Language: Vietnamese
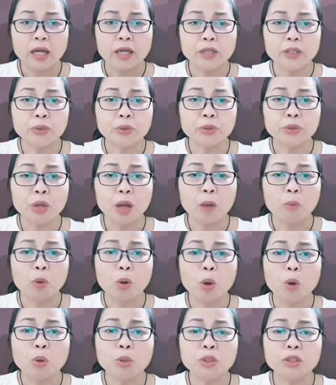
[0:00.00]
Dù cho ông
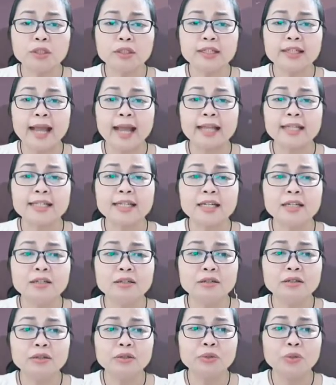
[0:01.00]
cố sức chạy xách
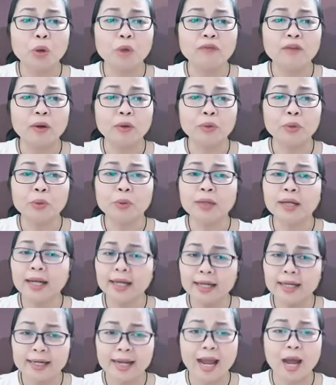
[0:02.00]
nước đổ vào lu
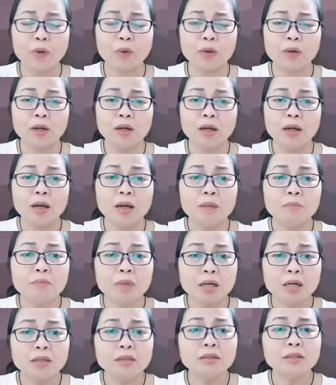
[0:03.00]
cách nào,
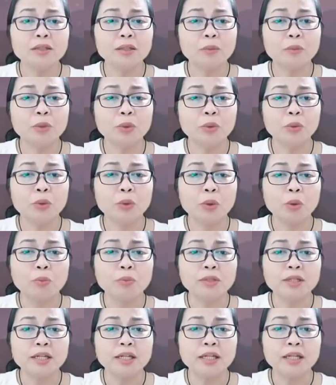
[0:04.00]
mực nước trong lu
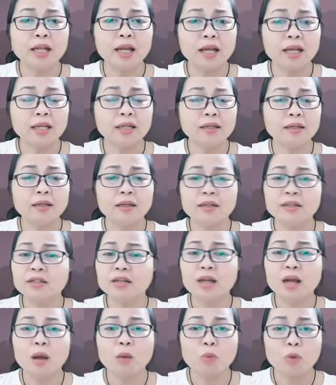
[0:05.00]
cũng chỉ thế,
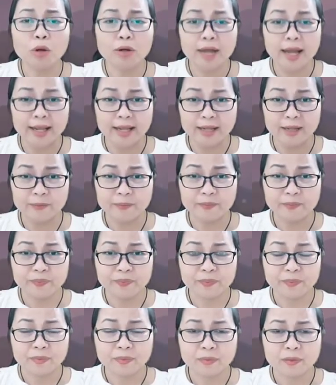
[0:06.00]
chứ không có đầy.
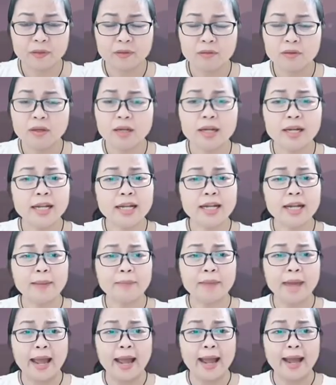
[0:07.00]
Lấy
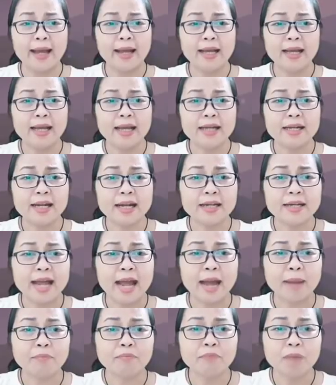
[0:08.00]
làm lạ, Nan
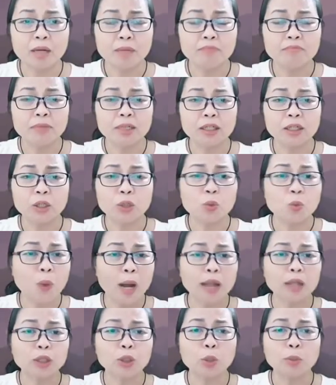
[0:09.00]
Đà bực mình
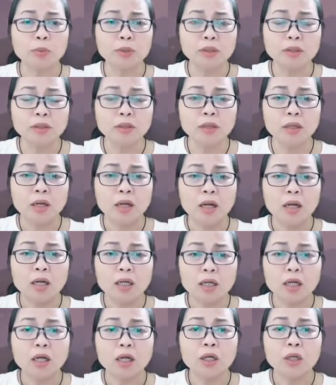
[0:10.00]
quăng thùng nước,
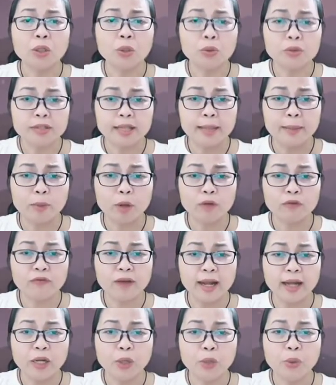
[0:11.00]
lật lu xem có
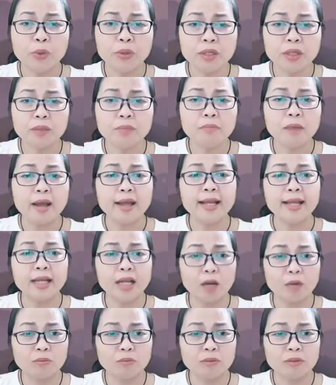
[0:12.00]
phải lu nứt bể hay
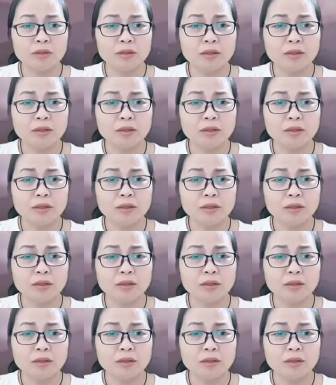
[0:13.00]
không.